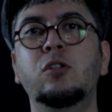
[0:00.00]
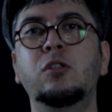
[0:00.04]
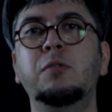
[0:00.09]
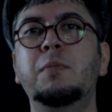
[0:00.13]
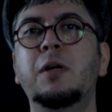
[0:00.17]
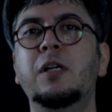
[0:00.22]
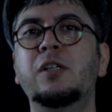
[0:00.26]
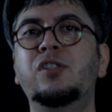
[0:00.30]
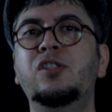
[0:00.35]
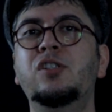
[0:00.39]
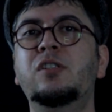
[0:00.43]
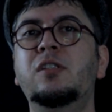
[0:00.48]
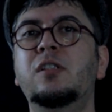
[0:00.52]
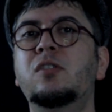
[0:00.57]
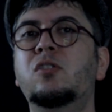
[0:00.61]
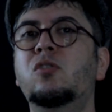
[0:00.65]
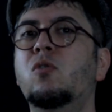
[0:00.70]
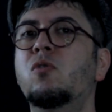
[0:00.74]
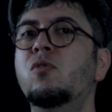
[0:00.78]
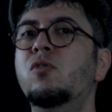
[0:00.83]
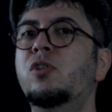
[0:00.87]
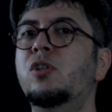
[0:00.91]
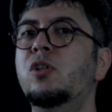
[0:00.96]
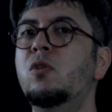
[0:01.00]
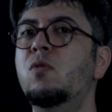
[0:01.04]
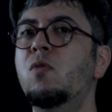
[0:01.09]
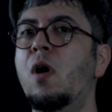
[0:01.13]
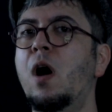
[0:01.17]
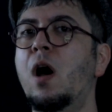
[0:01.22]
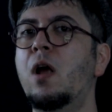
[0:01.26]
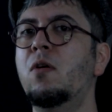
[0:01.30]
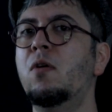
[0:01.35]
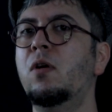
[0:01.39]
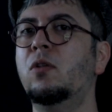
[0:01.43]
os baixistas
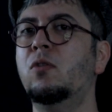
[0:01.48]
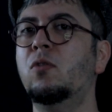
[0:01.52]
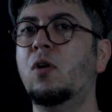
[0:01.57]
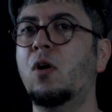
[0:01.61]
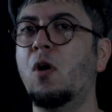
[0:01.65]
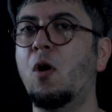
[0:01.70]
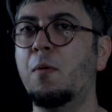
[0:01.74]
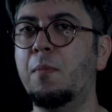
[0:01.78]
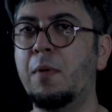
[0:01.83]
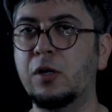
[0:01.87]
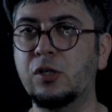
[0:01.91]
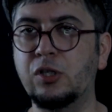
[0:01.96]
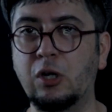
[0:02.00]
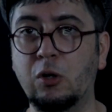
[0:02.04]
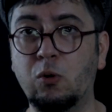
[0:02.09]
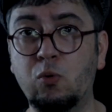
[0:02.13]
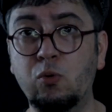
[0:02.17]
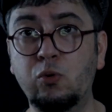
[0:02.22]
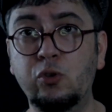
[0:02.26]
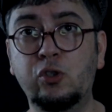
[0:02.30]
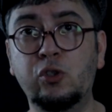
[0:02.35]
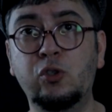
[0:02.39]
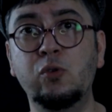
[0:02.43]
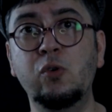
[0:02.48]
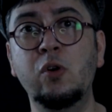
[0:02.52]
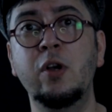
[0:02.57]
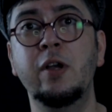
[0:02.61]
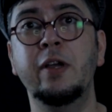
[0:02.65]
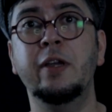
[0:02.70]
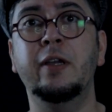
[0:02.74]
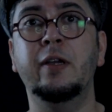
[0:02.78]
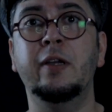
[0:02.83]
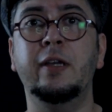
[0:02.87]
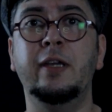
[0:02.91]
continuaram a tocar o baixo acústico
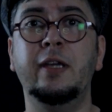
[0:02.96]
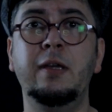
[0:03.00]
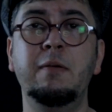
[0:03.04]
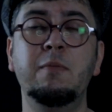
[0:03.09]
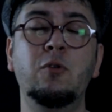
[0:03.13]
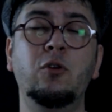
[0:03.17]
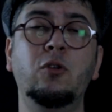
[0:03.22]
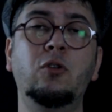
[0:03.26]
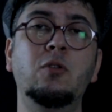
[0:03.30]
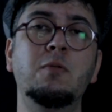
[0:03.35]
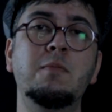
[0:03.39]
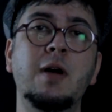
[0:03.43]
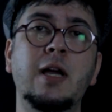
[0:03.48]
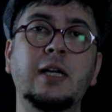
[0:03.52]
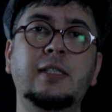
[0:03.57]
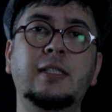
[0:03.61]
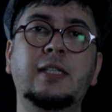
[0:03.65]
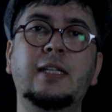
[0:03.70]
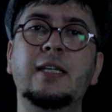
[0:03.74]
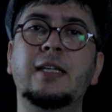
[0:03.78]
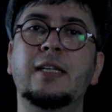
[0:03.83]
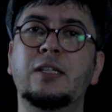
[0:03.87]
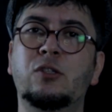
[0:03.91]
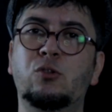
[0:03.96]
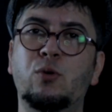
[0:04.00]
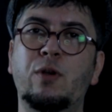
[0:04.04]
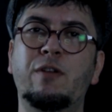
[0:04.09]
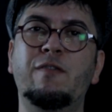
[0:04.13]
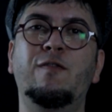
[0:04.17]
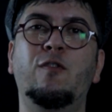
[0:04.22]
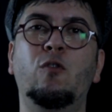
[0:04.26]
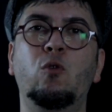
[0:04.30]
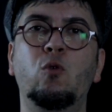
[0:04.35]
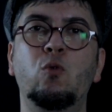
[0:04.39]
e muito mais que isso,
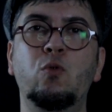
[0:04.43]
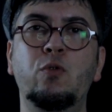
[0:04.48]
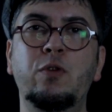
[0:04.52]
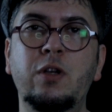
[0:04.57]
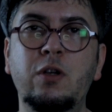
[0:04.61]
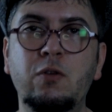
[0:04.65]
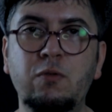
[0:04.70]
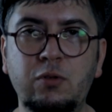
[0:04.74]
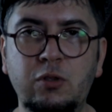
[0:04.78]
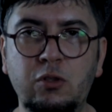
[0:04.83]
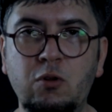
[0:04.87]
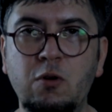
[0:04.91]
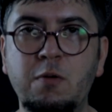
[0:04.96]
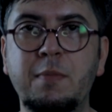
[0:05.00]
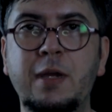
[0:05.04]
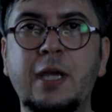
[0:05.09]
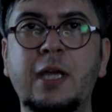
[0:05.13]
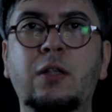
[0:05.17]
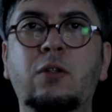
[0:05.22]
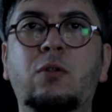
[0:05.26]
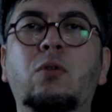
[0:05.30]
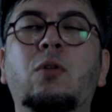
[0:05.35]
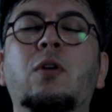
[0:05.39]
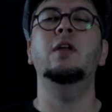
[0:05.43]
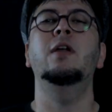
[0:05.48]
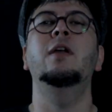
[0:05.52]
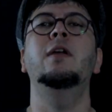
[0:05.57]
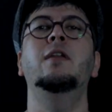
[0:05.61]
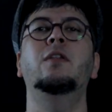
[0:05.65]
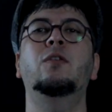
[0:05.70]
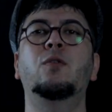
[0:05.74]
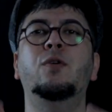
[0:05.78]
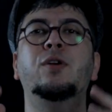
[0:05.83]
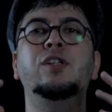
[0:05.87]
evoluiu o instrumento.
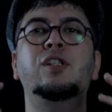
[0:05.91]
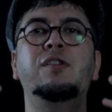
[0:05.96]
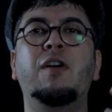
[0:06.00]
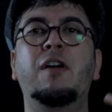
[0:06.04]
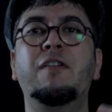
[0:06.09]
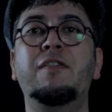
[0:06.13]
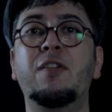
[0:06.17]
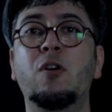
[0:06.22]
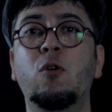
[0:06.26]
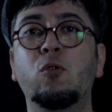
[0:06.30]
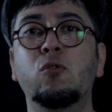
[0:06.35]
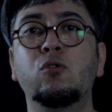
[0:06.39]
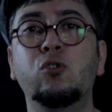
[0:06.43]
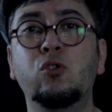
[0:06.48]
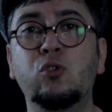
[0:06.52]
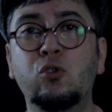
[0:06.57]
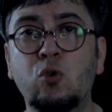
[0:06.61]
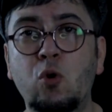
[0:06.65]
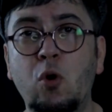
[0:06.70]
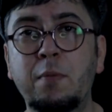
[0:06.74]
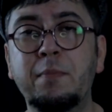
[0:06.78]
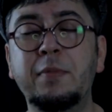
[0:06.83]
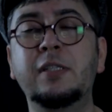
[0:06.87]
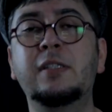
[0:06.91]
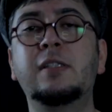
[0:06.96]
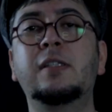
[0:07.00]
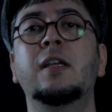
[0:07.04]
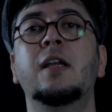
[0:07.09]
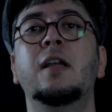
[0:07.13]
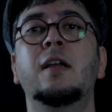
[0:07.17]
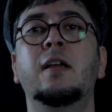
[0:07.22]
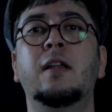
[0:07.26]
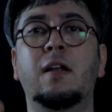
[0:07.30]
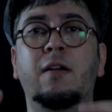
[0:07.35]
Então a gente vai ver alguns
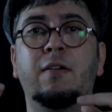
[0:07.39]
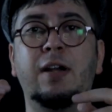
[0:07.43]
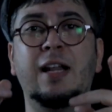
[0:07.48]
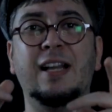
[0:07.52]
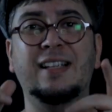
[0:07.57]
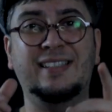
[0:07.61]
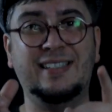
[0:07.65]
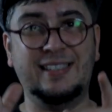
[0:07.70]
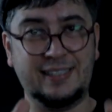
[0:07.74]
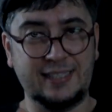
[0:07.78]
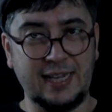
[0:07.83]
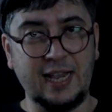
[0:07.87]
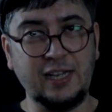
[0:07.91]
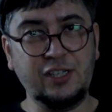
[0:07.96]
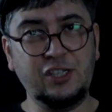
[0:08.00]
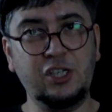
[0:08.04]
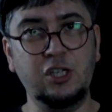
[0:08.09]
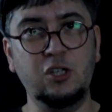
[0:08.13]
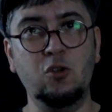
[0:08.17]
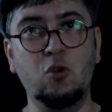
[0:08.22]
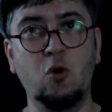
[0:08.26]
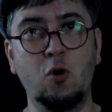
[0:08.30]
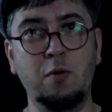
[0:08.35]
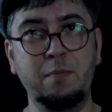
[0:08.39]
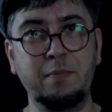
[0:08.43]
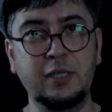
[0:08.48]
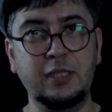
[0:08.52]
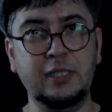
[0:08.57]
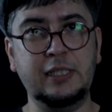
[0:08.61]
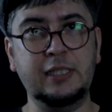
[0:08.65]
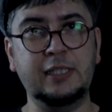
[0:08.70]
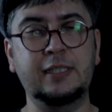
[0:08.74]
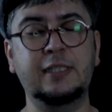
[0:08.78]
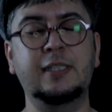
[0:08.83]
nomes, na verdade sete
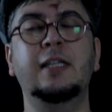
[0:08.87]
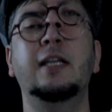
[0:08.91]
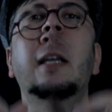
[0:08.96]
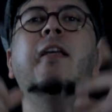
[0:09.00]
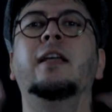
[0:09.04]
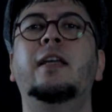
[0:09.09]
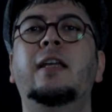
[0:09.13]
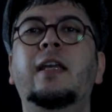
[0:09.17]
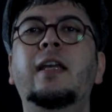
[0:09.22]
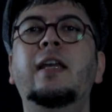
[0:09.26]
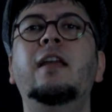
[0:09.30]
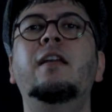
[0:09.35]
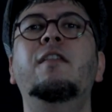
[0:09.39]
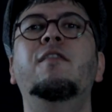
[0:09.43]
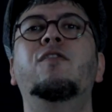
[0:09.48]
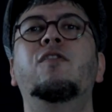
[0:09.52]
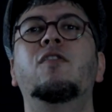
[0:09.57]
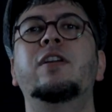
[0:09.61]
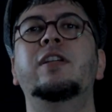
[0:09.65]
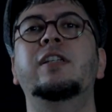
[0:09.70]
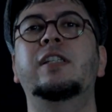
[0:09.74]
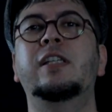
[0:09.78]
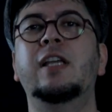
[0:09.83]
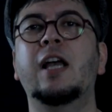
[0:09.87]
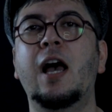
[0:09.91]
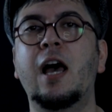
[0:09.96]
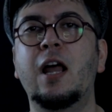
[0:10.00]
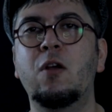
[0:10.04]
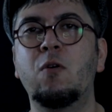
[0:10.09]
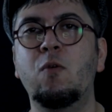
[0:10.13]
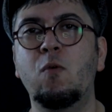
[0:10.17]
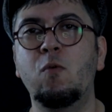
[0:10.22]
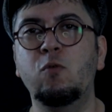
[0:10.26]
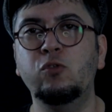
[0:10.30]
nomes que
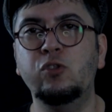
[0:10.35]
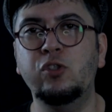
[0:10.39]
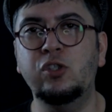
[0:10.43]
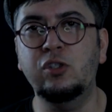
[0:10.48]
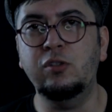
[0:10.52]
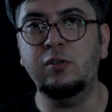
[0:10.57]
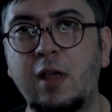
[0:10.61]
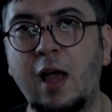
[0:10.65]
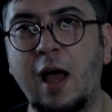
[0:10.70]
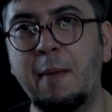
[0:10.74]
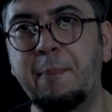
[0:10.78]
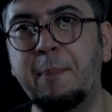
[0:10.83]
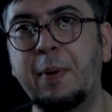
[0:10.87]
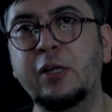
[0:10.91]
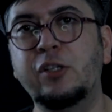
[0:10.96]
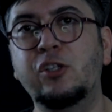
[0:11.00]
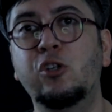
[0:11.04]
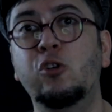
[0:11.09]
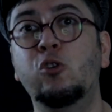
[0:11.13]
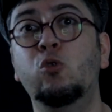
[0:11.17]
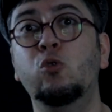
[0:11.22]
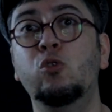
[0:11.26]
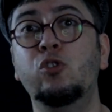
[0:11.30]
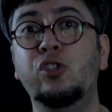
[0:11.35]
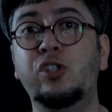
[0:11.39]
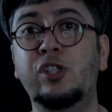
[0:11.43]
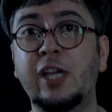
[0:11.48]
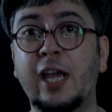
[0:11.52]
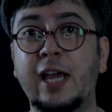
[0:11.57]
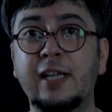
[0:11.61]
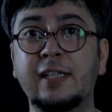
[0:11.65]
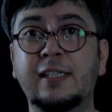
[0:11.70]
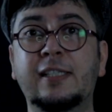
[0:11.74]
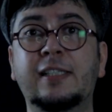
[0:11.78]
influenciaram a partir do
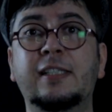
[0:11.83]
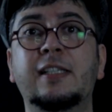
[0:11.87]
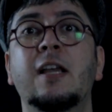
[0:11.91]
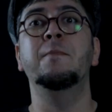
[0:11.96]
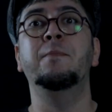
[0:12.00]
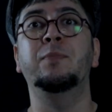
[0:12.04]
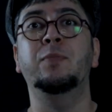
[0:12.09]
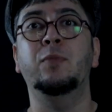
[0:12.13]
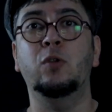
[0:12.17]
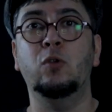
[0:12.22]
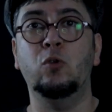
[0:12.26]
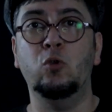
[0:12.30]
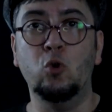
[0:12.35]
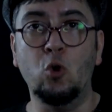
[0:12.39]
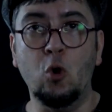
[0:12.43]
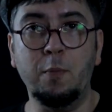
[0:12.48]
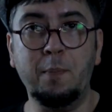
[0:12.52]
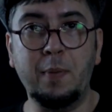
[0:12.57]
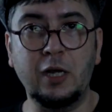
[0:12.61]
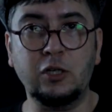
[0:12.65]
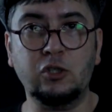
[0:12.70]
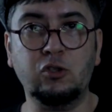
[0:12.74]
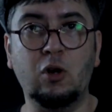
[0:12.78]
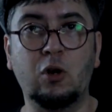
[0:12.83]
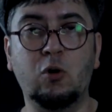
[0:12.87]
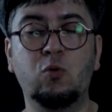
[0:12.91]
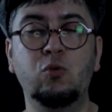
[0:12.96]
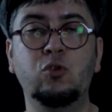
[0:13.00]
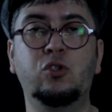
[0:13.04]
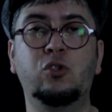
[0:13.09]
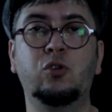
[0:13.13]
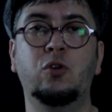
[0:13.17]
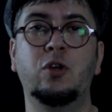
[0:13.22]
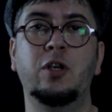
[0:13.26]
jazz no baixo
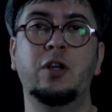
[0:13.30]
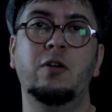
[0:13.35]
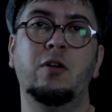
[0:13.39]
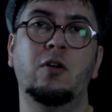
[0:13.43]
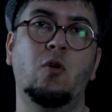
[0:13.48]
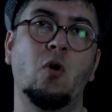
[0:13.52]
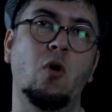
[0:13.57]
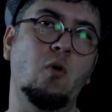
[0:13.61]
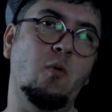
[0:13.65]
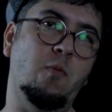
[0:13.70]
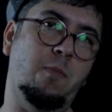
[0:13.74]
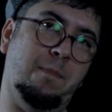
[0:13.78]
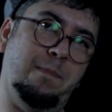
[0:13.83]
acústico. Here we go!